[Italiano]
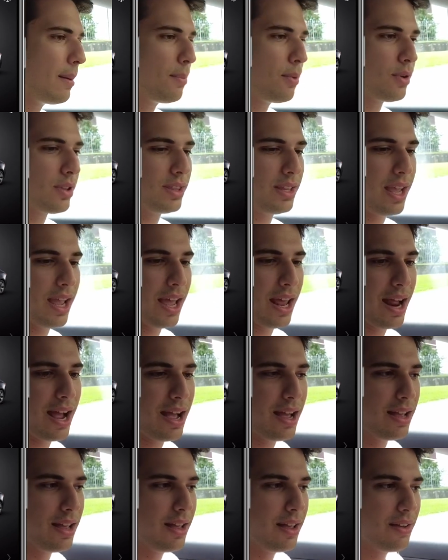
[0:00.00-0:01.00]
la
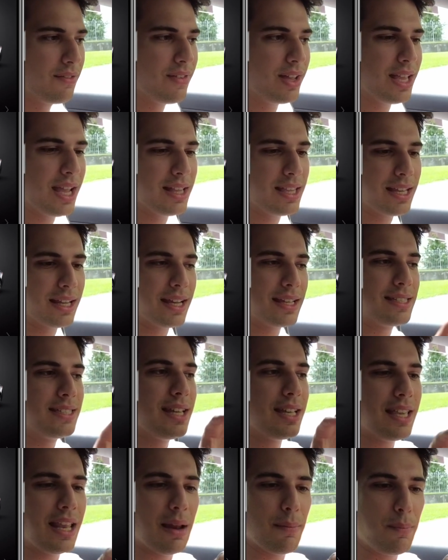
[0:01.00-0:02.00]
portiera, vedete che
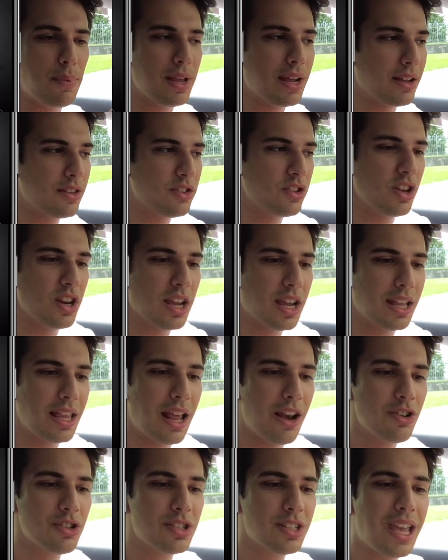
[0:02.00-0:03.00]
sia dall'applicazione che
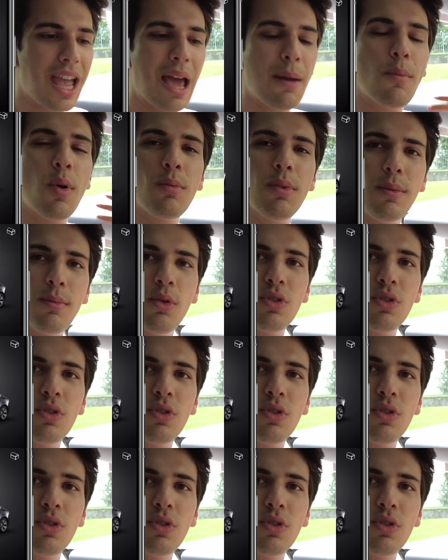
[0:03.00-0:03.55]
dallo schermo mi